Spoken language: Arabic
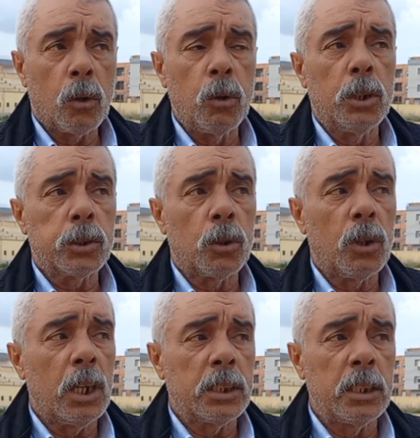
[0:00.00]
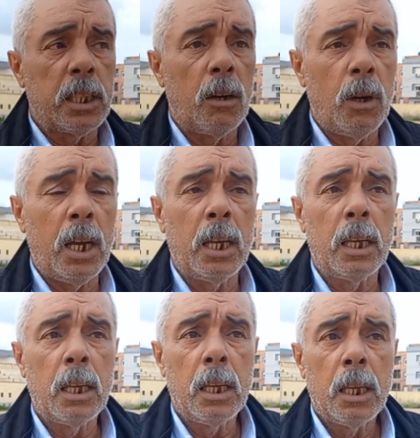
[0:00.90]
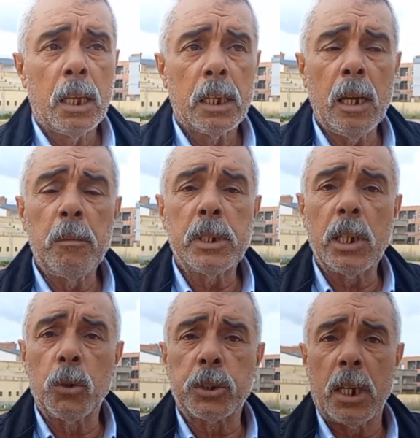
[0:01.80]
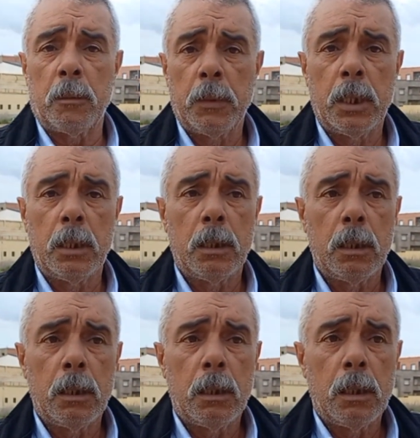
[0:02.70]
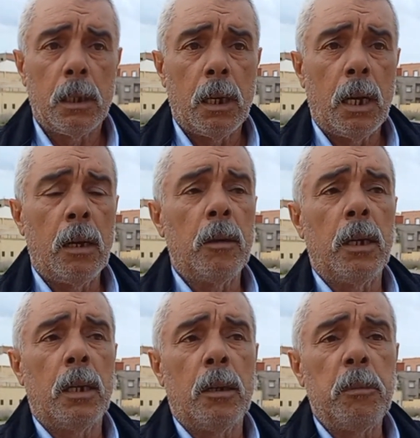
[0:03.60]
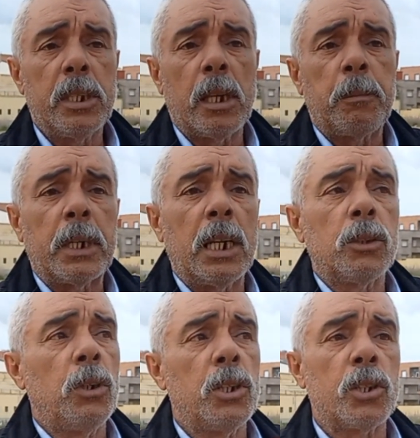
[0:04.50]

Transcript: كل الطرقات نتاوعه كاع مازالوا تراب آه، ميزابار هادو لي